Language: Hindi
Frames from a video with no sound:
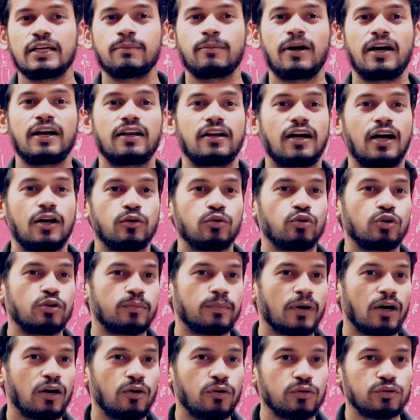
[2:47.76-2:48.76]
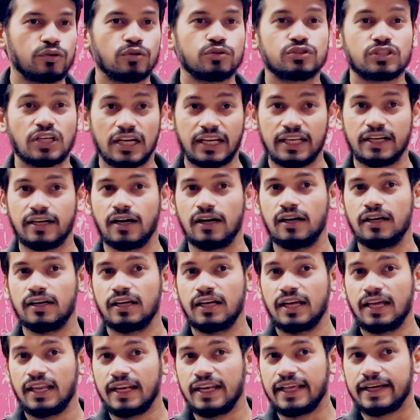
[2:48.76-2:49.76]
बार ना ढूंढ पाओ तो चलेगा
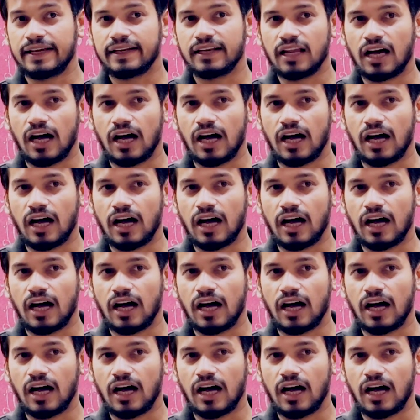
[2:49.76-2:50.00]
लेकिन